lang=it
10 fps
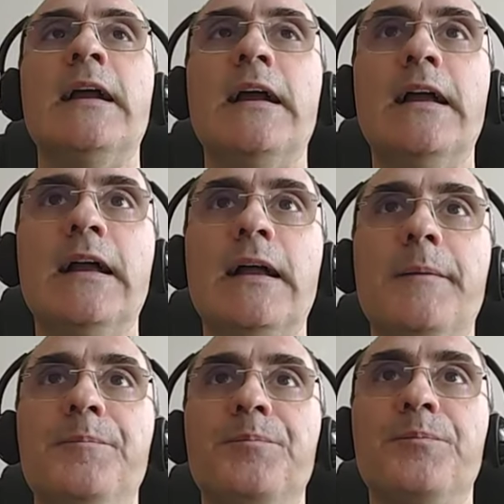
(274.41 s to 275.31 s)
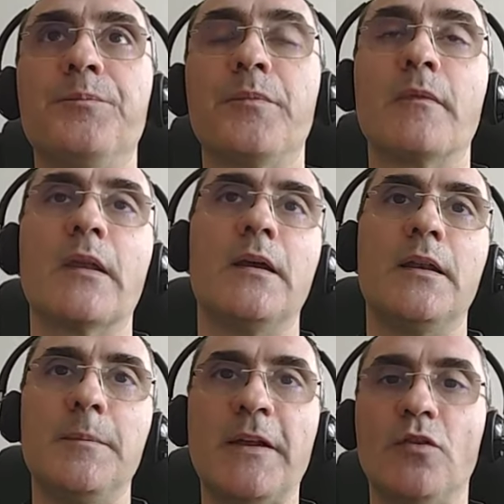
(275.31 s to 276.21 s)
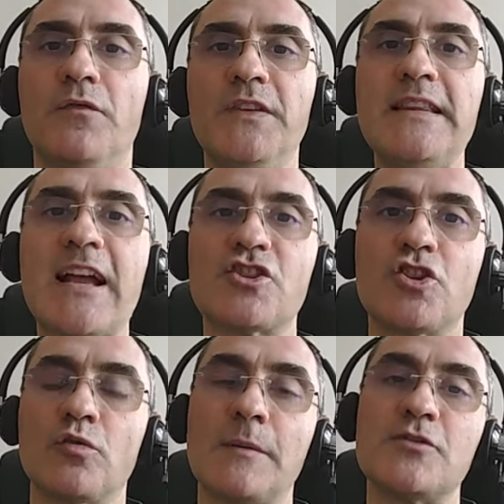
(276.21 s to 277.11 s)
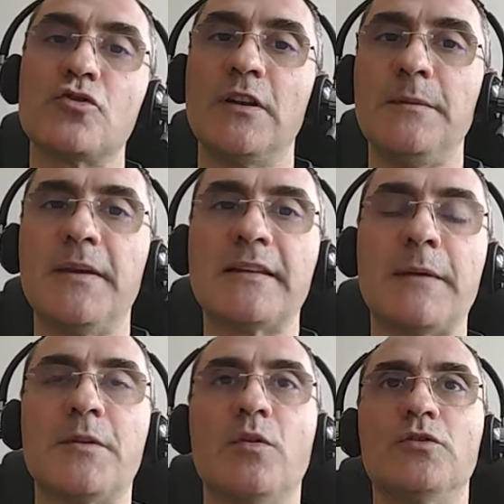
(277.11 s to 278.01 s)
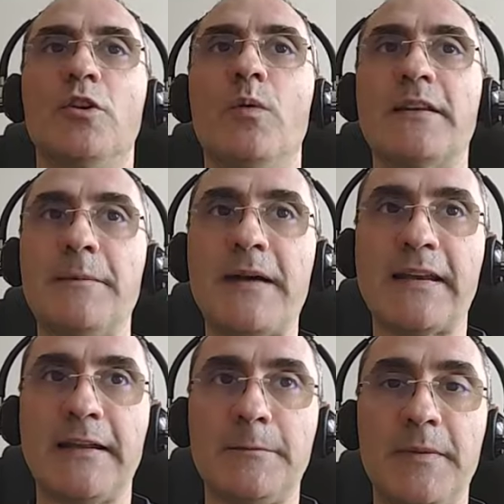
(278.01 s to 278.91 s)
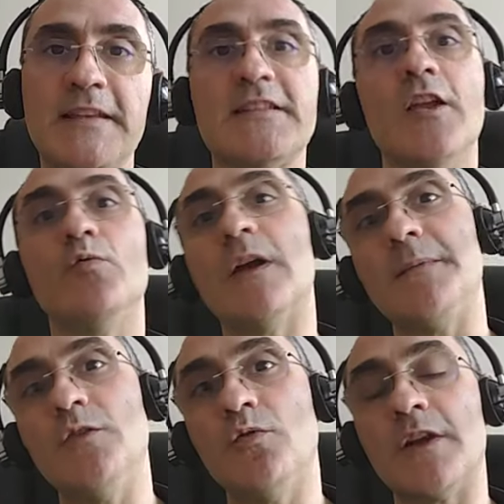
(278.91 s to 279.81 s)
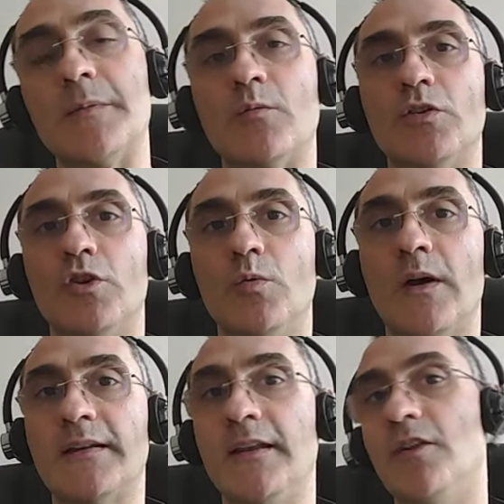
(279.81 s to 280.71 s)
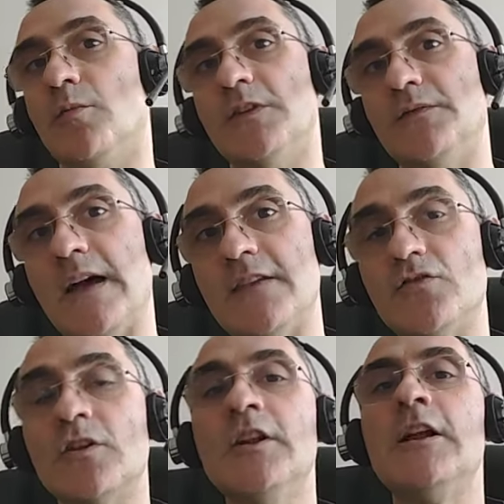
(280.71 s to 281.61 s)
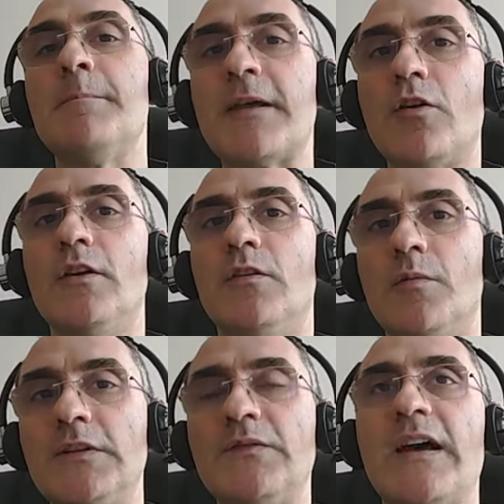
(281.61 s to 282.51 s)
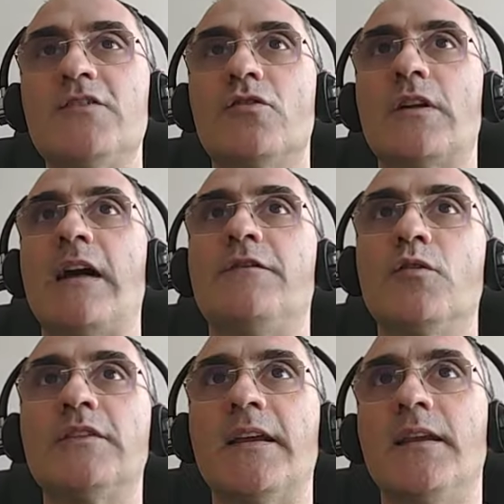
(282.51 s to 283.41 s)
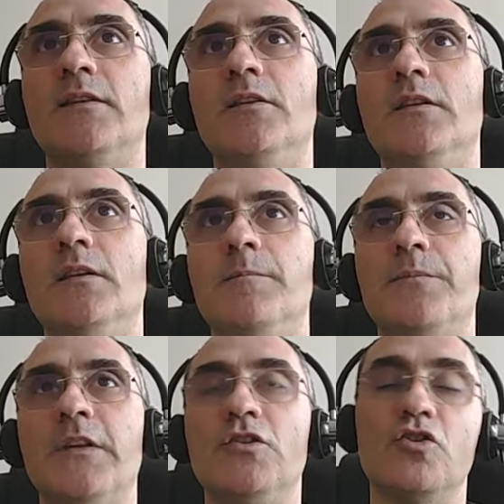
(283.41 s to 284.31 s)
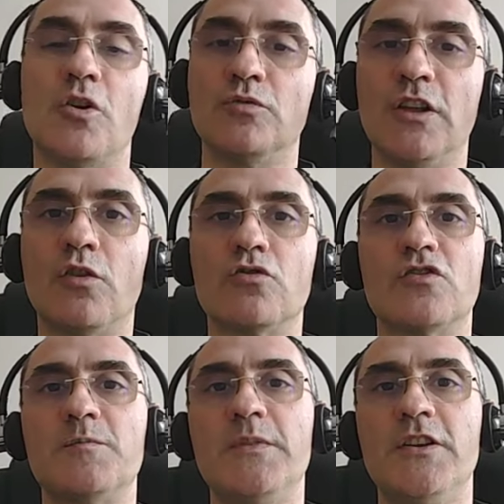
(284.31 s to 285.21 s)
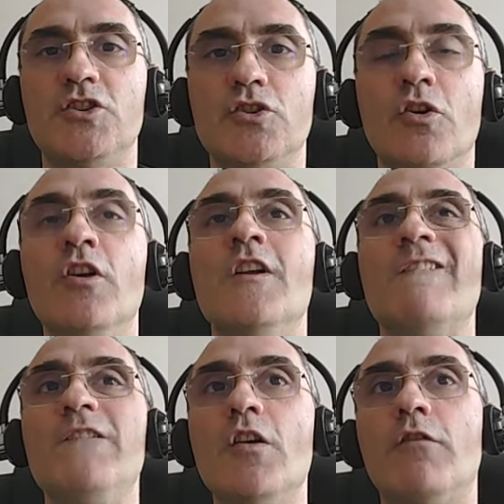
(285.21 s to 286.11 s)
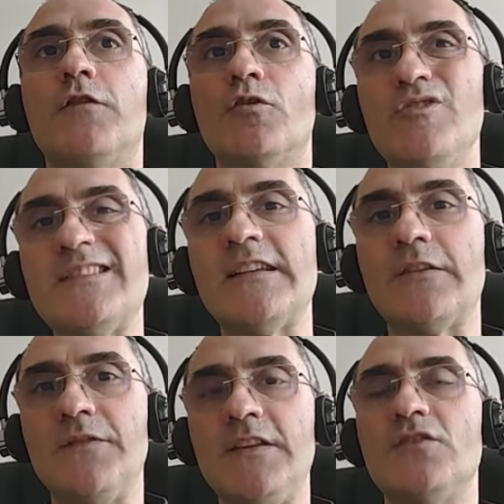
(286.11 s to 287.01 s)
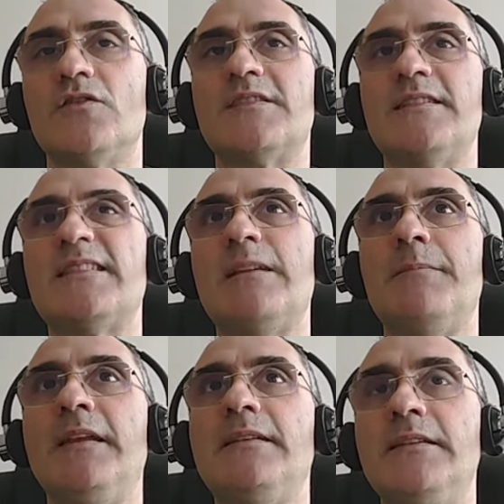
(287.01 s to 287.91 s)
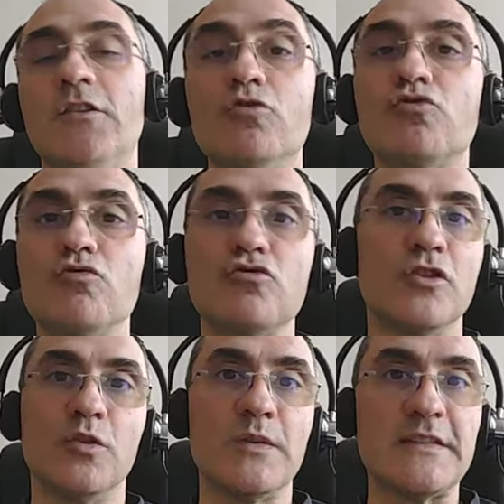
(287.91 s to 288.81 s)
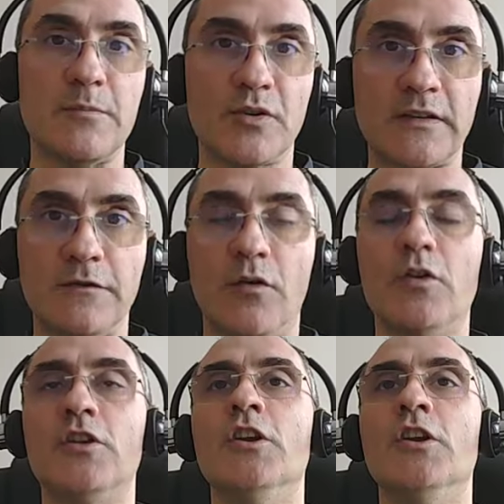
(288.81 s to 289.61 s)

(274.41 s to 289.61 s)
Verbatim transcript: Ehm, ripeto, vi lasciano una maggiore libertà per quanto riguarda i marketplace e una minore per quanto riguarda i robotvisor, però i robotvisor, a fronte anche di, di, diciamo, del costo esplicito, vi offrono il servizio essenzialmente di costruzione di questi portafogli.